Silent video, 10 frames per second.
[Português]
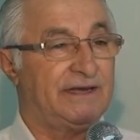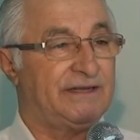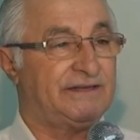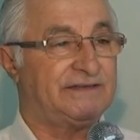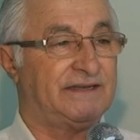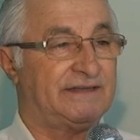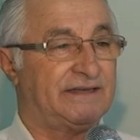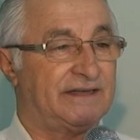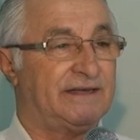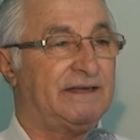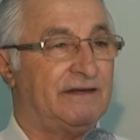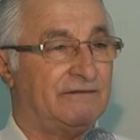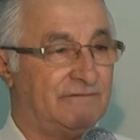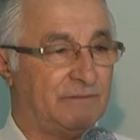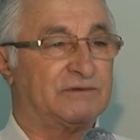e dizer de que
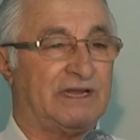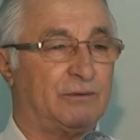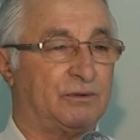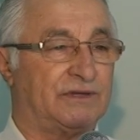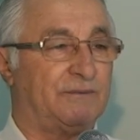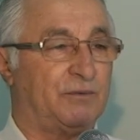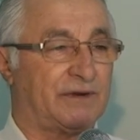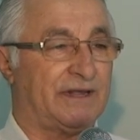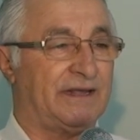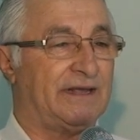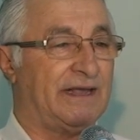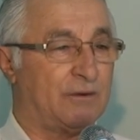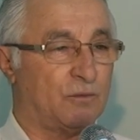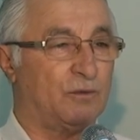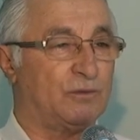vamos à luta, porque é
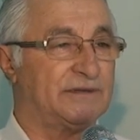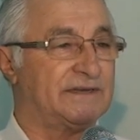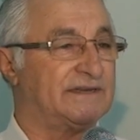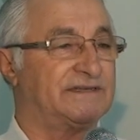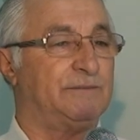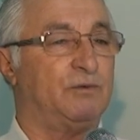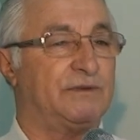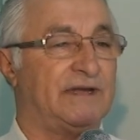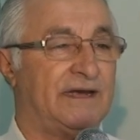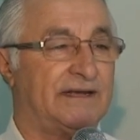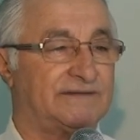com luta que se muda a